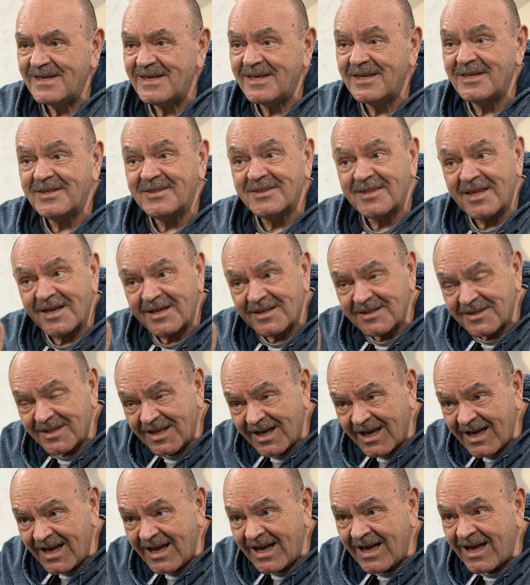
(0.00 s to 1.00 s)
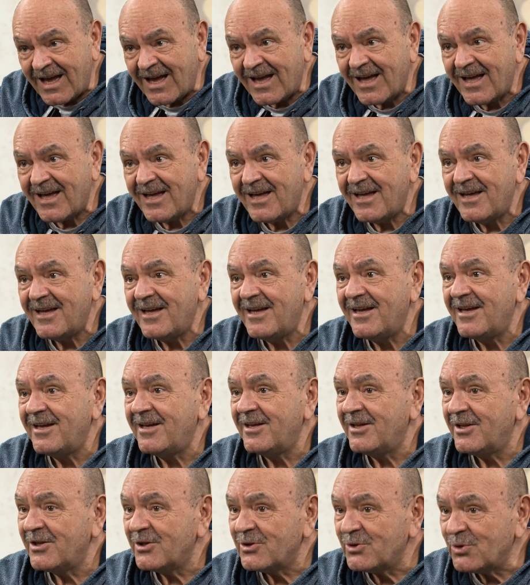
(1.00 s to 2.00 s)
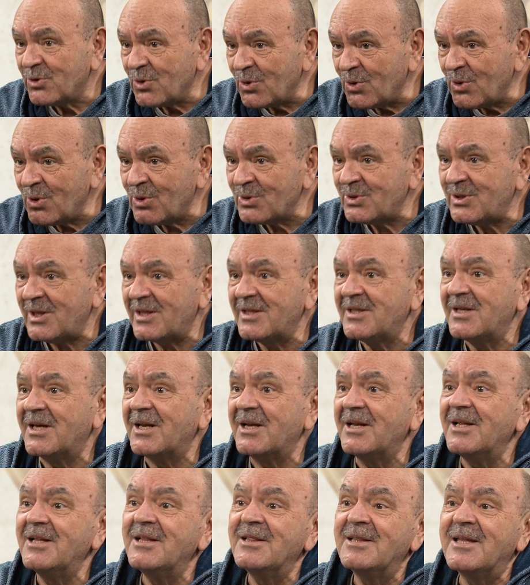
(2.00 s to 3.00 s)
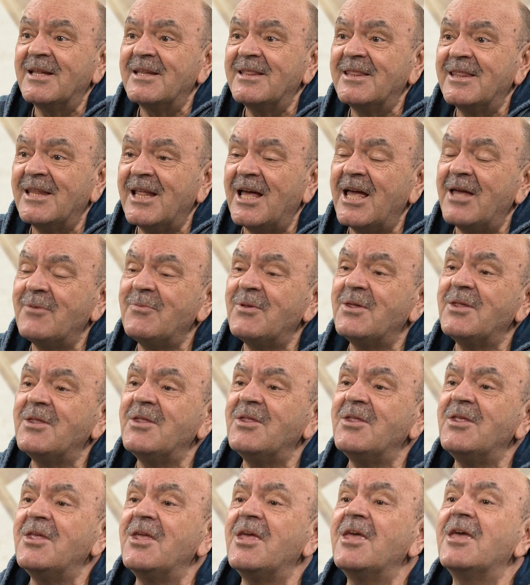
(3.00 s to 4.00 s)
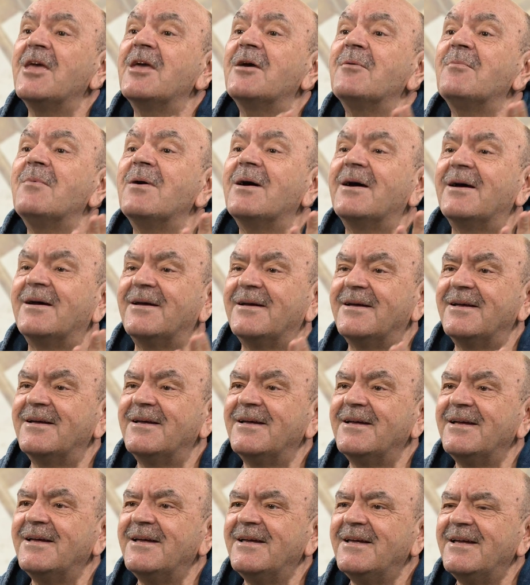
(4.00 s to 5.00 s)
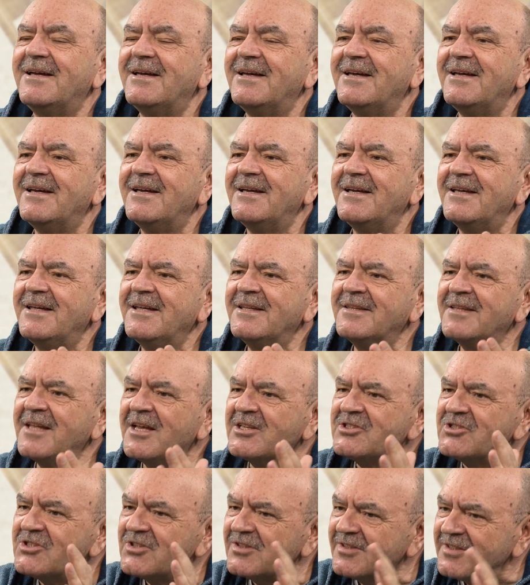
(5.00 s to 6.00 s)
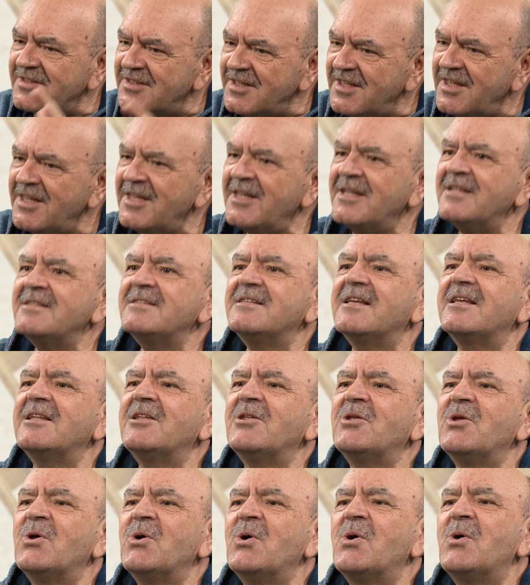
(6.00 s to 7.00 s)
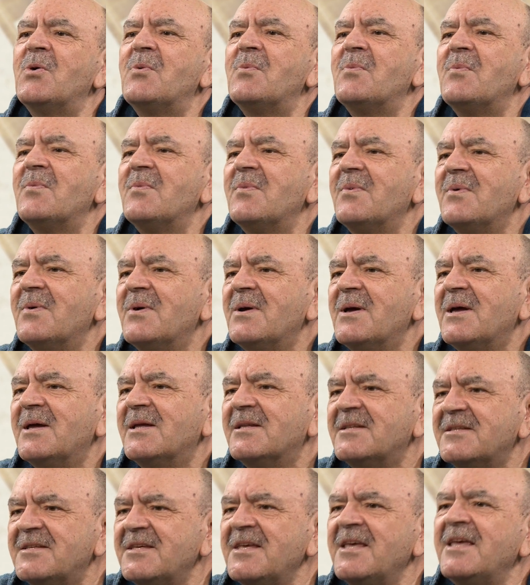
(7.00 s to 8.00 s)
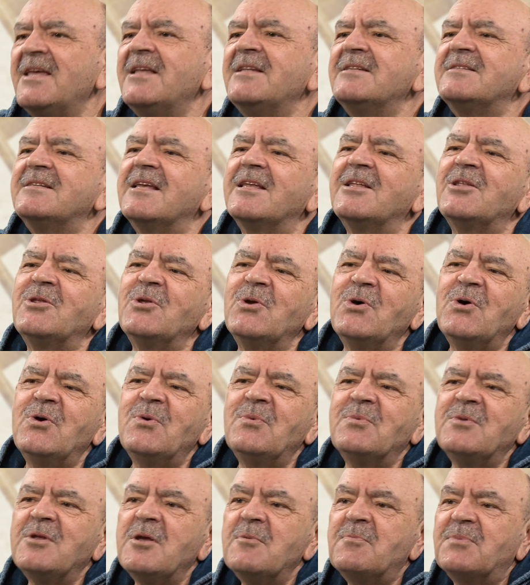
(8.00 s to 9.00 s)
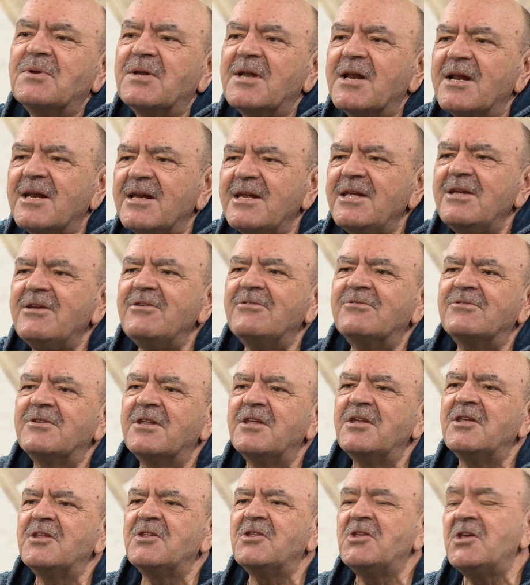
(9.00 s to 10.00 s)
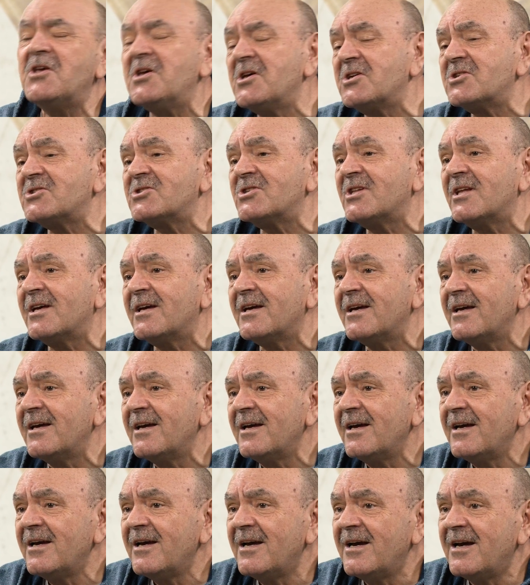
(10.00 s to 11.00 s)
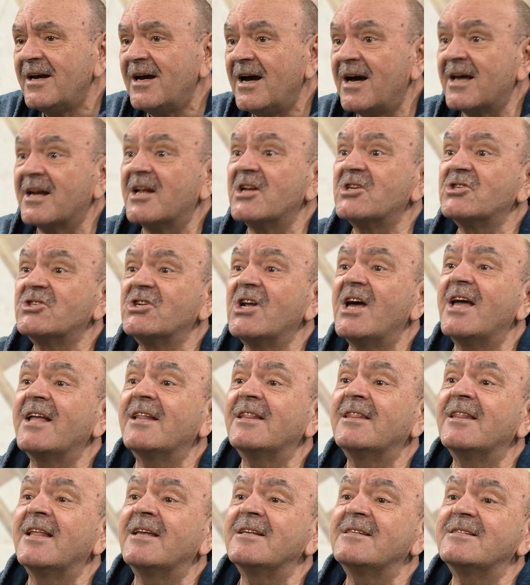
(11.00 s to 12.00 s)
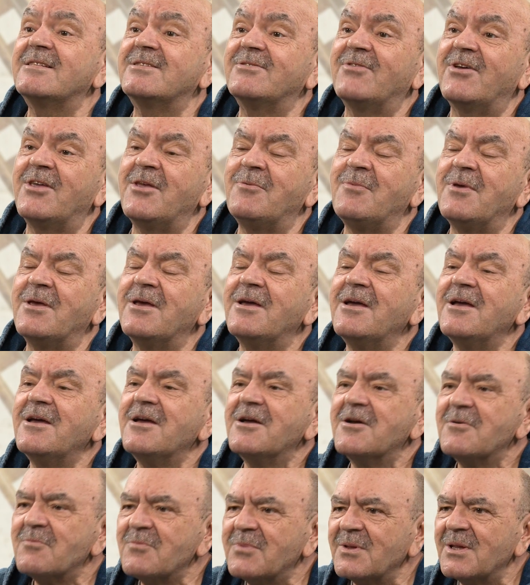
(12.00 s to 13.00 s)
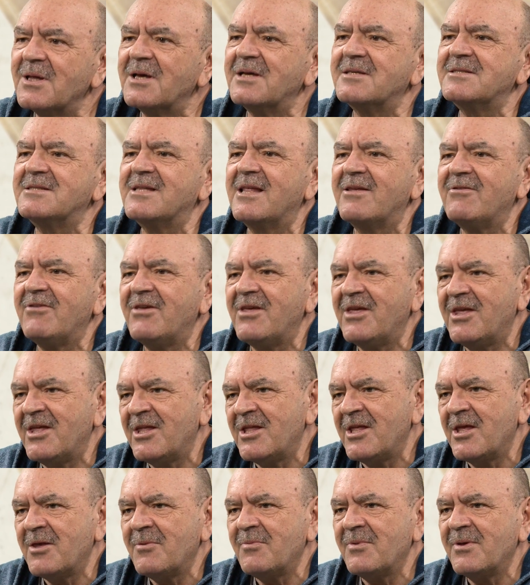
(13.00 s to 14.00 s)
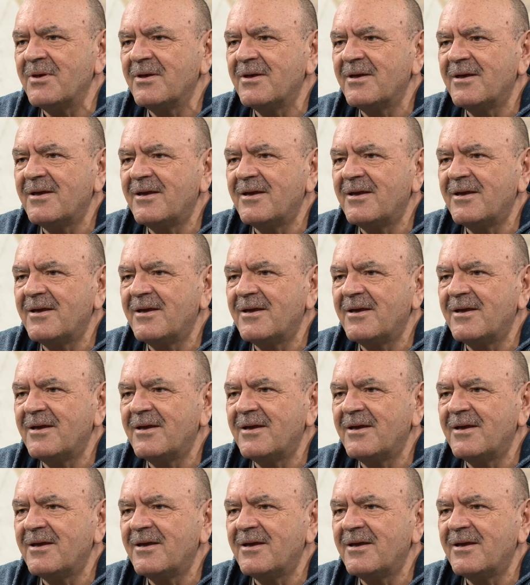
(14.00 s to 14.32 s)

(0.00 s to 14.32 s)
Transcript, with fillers: И тогда тот открыл над нами небо и начал день за днем, день за днем непрерывно и нежно орошать нас своими благословениями,